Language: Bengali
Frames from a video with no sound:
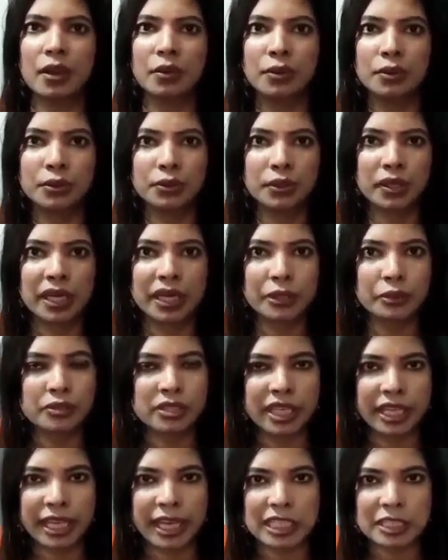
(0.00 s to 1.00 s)
হুট করে নিউজ
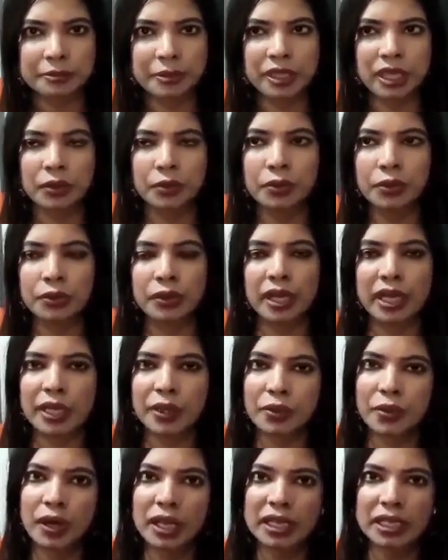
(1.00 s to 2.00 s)
দেখে আসবেন না হুট করে
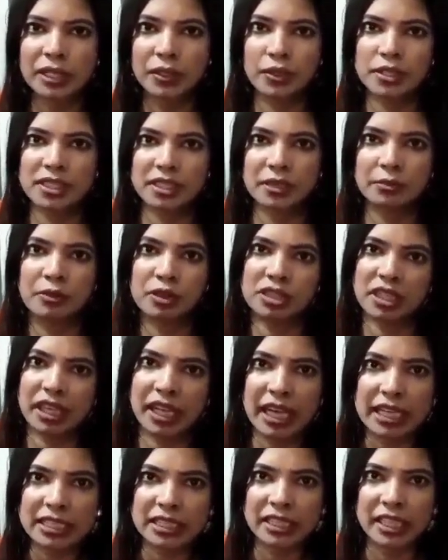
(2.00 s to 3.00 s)
কেউ কল দিল যে অমুক
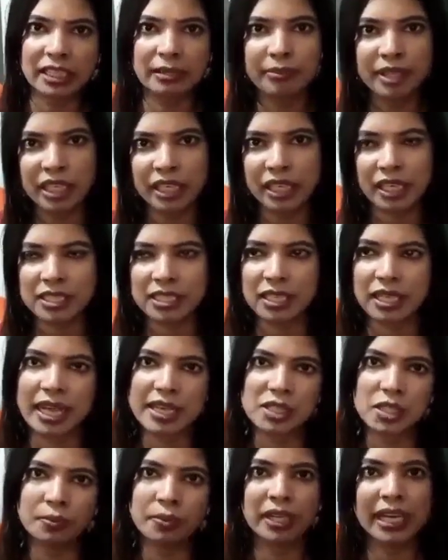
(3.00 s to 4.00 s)
জায়গায় আসেন মিটিং আছে
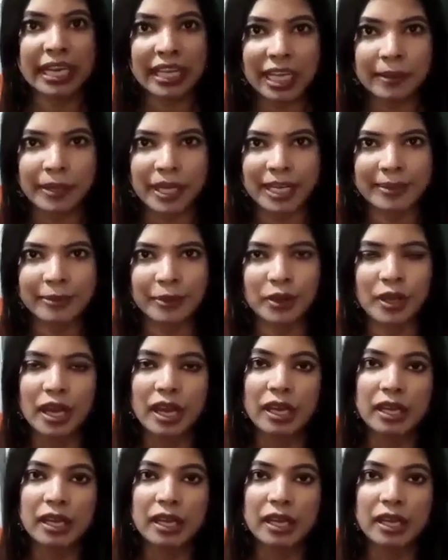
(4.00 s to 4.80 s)
কাজ হবে লাইকা বানাবো